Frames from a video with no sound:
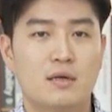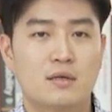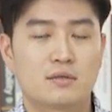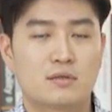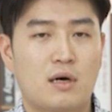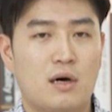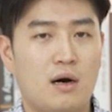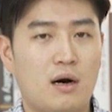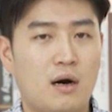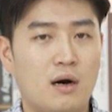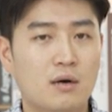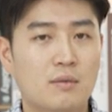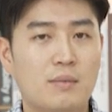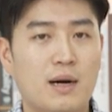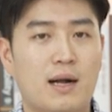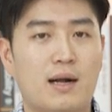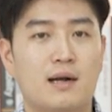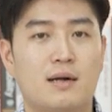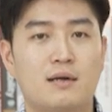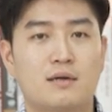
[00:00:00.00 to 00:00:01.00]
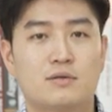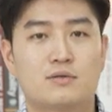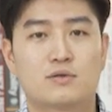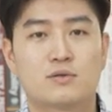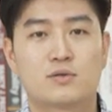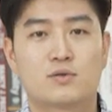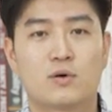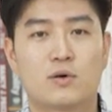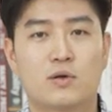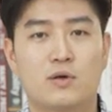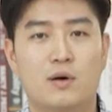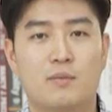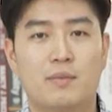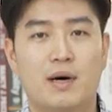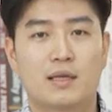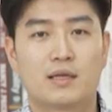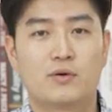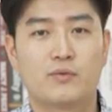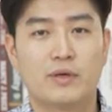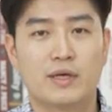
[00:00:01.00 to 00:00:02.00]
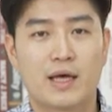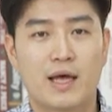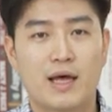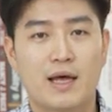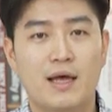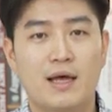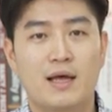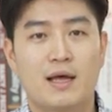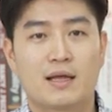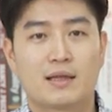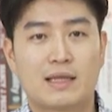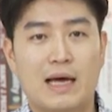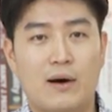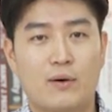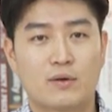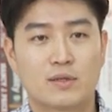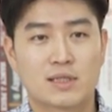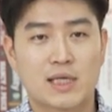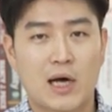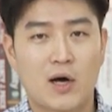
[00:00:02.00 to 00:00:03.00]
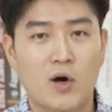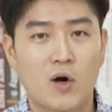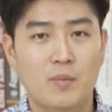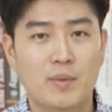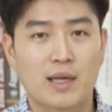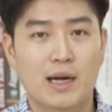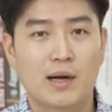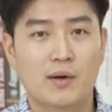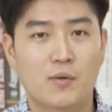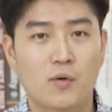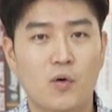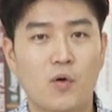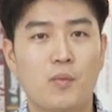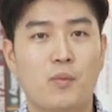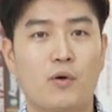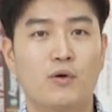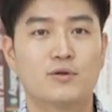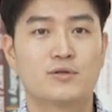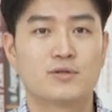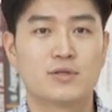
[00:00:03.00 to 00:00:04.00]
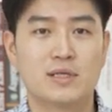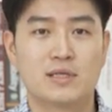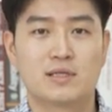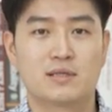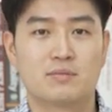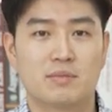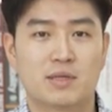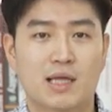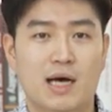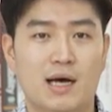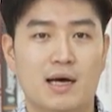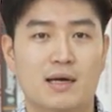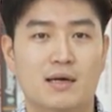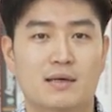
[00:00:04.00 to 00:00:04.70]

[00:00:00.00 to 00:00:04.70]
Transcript: 정말 중소기업만을 위해 나온 사업이라고 볼 수 있습니다.